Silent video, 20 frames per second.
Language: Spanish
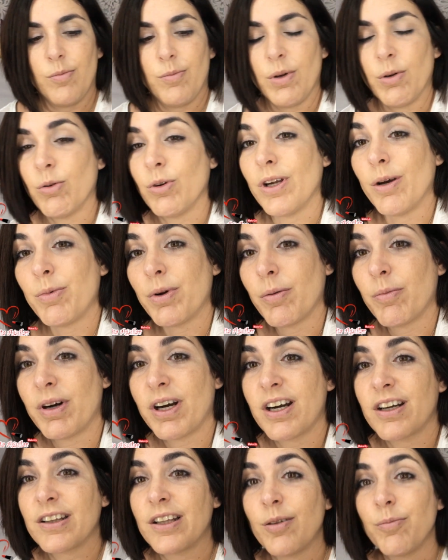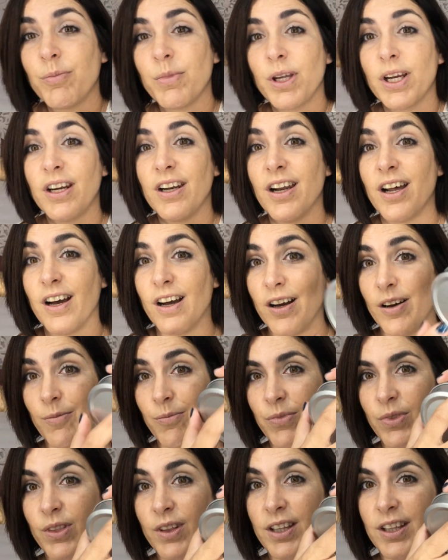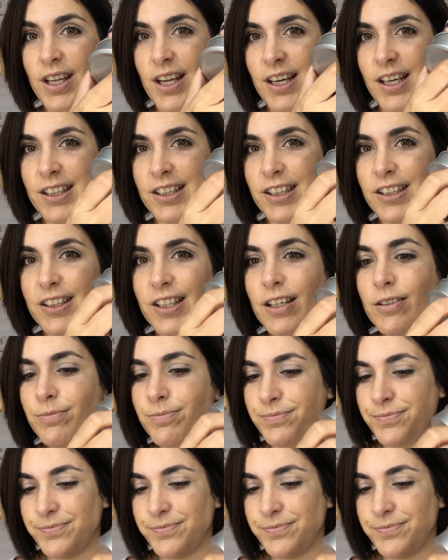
Me voy a preparar también la, la latita.